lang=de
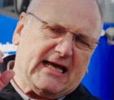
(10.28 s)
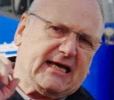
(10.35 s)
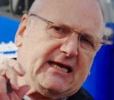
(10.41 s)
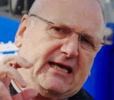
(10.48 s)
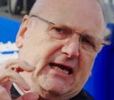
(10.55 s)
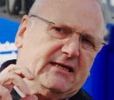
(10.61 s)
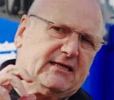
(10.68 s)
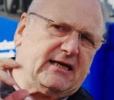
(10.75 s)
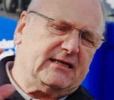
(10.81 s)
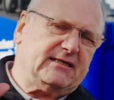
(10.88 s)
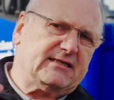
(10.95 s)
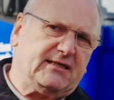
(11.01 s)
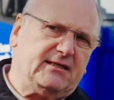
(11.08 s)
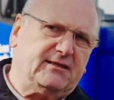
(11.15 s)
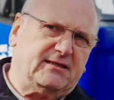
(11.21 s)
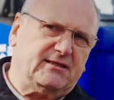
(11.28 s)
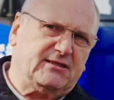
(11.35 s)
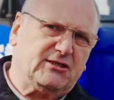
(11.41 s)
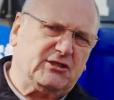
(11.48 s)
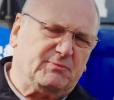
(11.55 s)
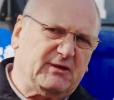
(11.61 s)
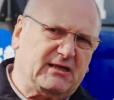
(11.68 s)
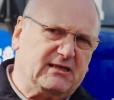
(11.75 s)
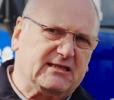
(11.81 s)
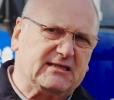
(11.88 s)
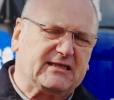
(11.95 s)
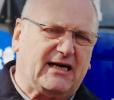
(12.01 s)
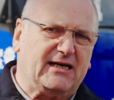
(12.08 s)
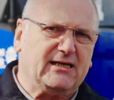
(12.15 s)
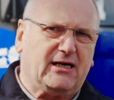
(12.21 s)
Erkennen eines Hindernisses
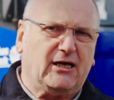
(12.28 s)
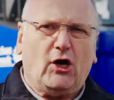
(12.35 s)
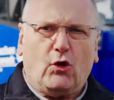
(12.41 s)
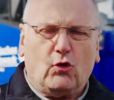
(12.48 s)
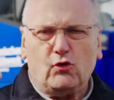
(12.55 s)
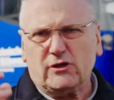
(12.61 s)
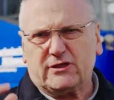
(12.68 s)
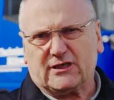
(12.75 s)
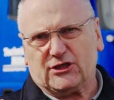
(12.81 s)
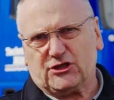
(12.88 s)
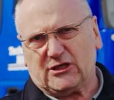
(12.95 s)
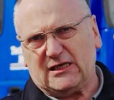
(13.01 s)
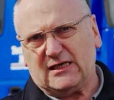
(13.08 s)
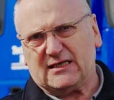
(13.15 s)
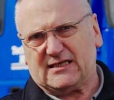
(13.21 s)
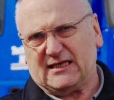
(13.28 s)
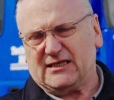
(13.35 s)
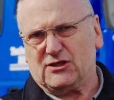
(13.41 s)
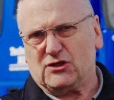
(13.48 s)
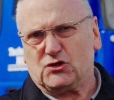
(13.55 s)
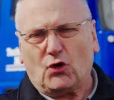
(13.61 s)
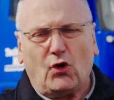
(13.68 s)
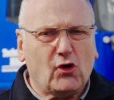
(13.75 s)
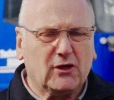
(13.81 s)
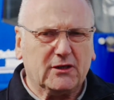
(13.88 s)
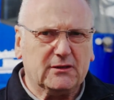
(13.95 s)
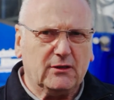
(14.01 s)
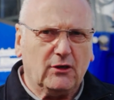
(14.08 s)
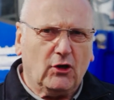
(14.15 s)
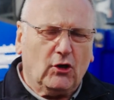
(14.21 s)
mittels dreier
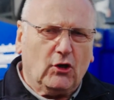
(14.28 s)
Ultraschallsensoren